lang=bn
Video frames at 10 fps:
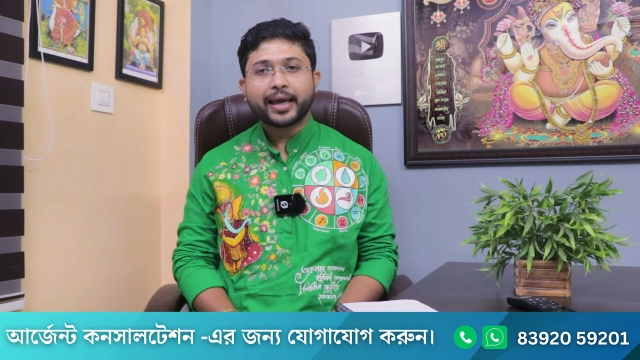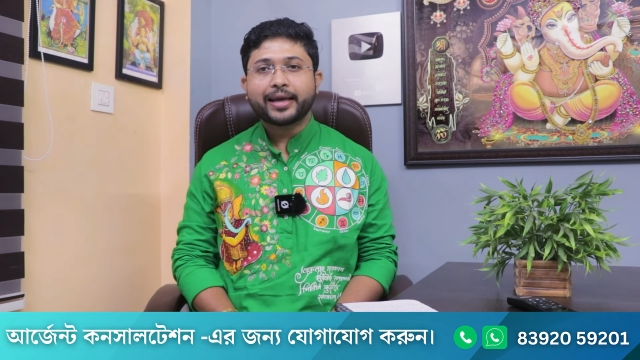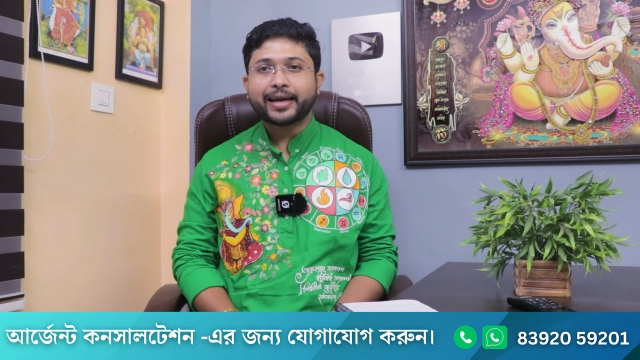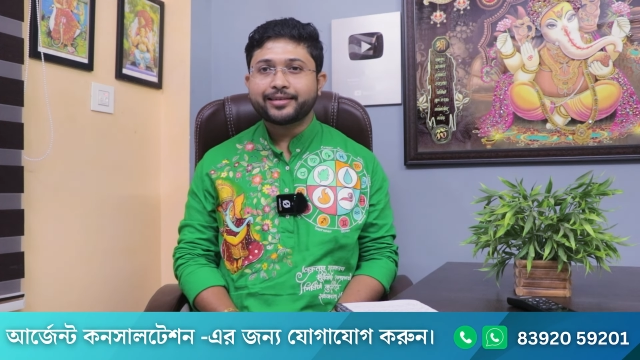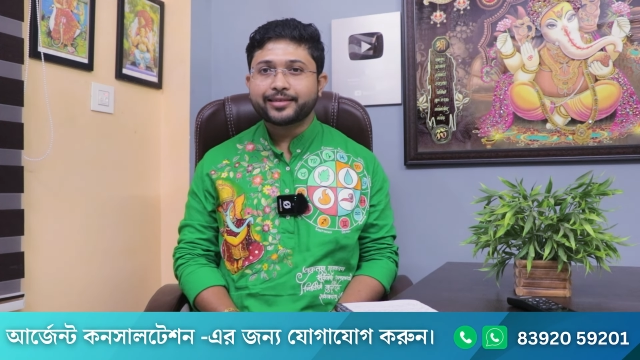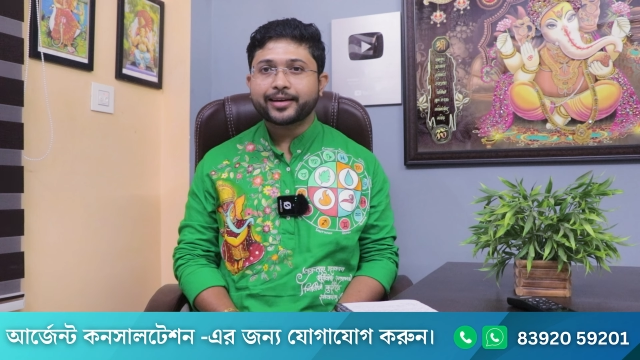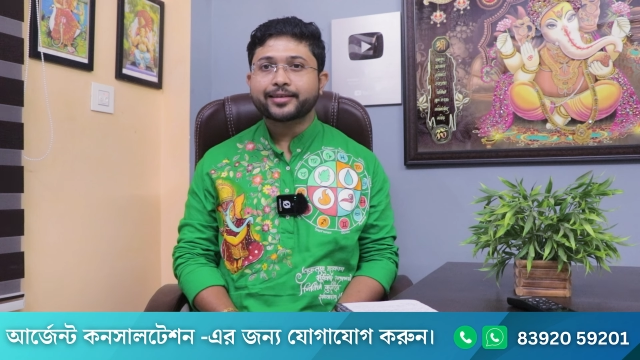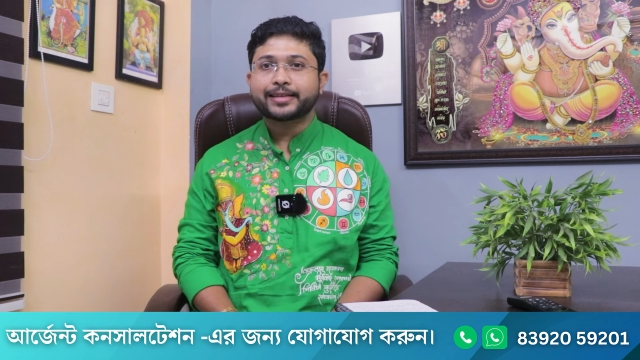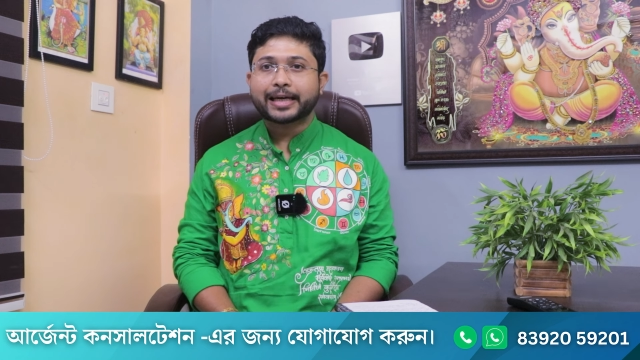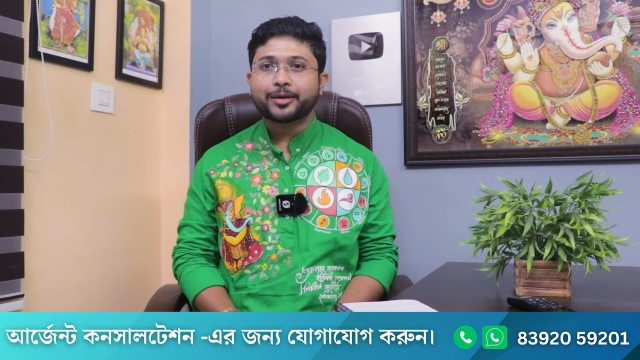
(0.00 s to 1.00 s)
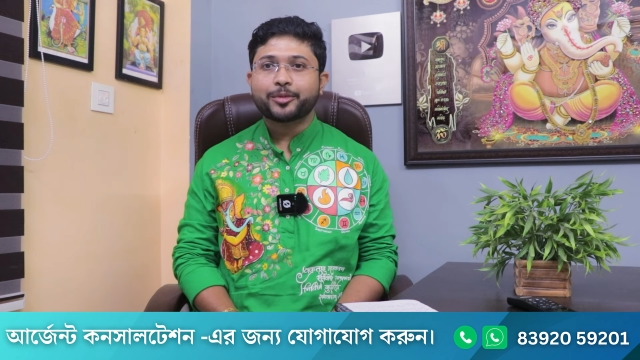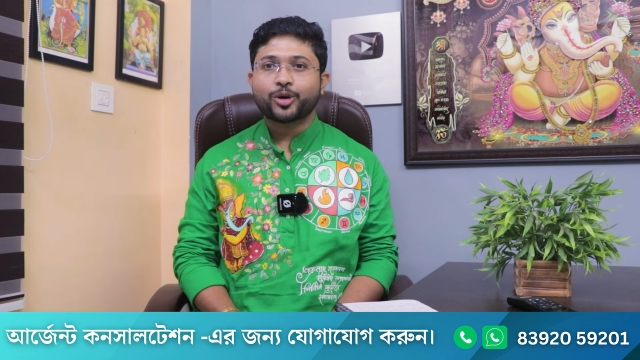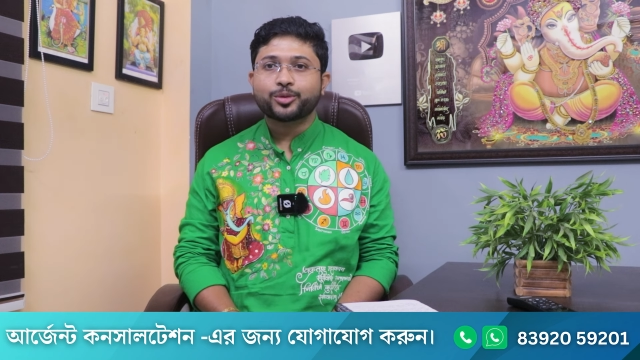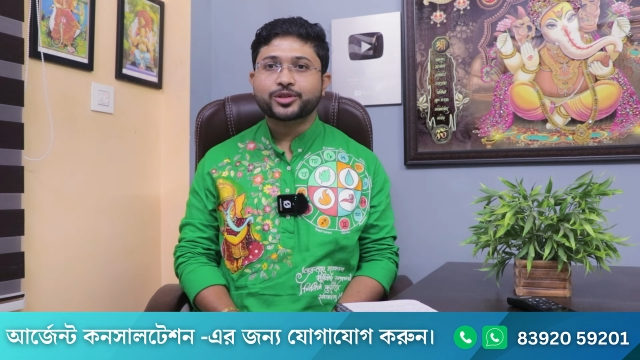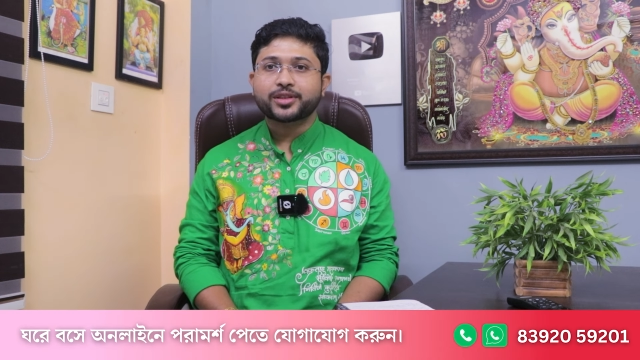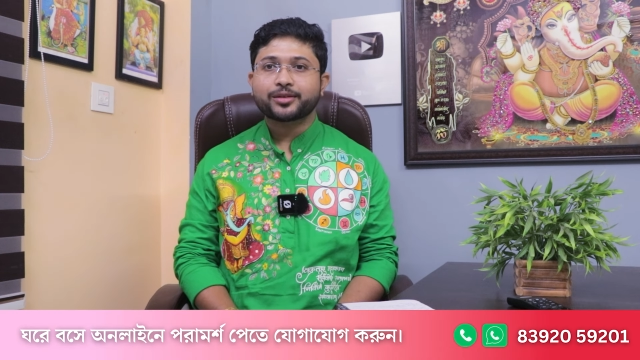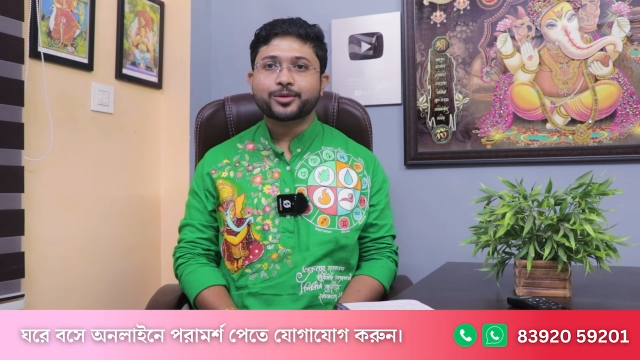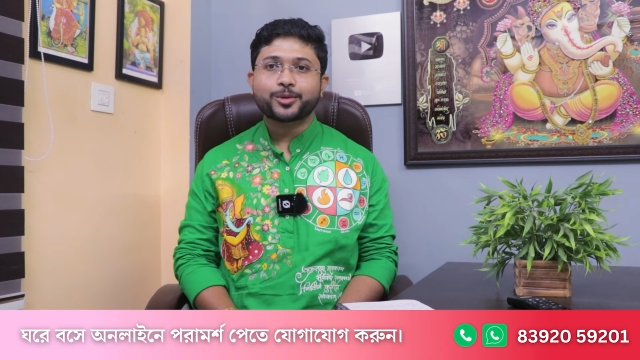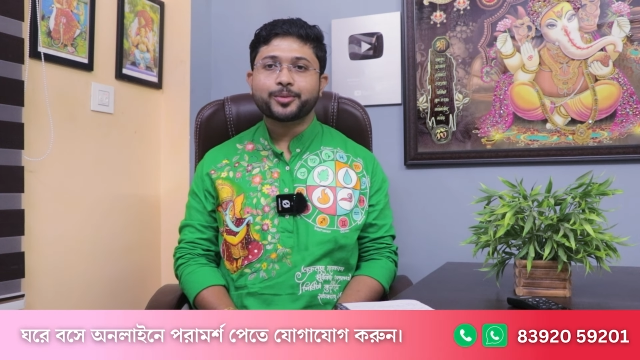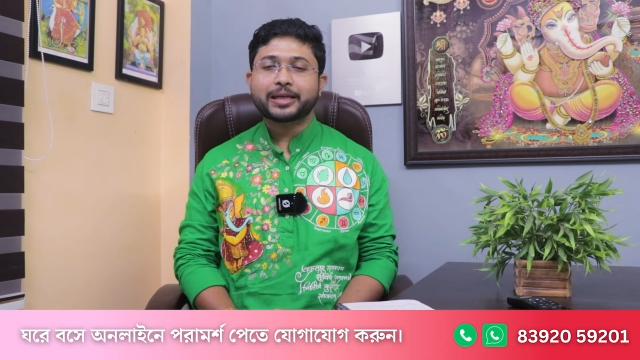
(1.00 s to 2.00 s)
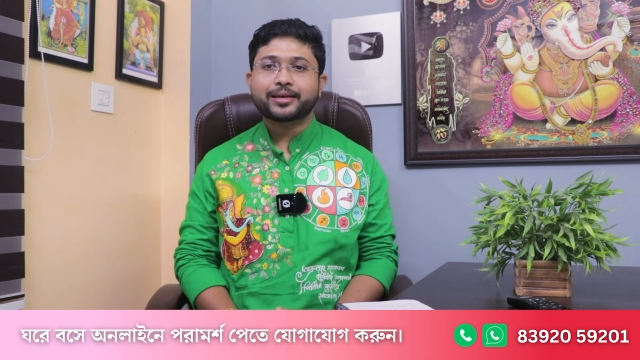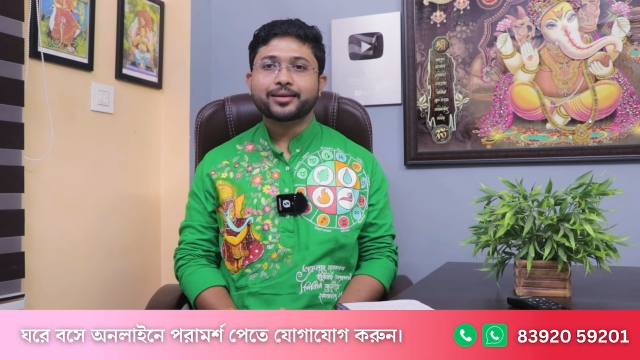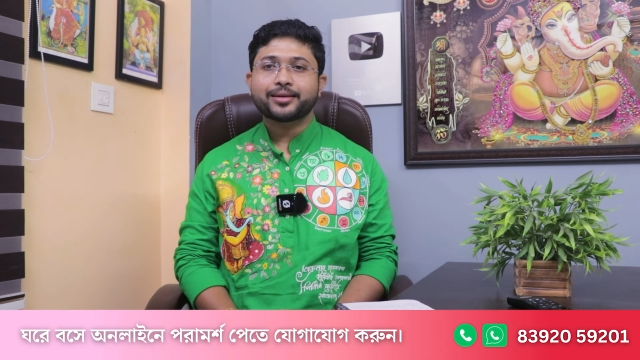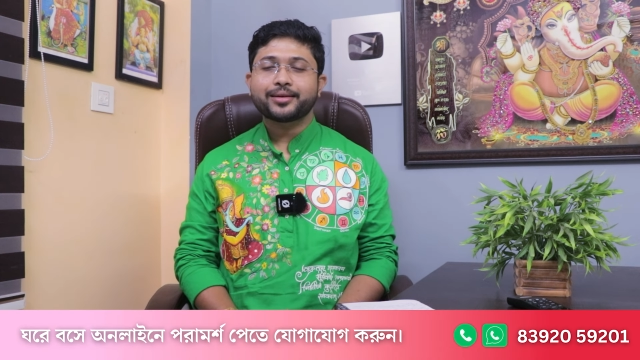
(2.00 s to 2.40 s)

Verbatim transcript: এই এন্টায়ার টাইমে অবস্থান করবেন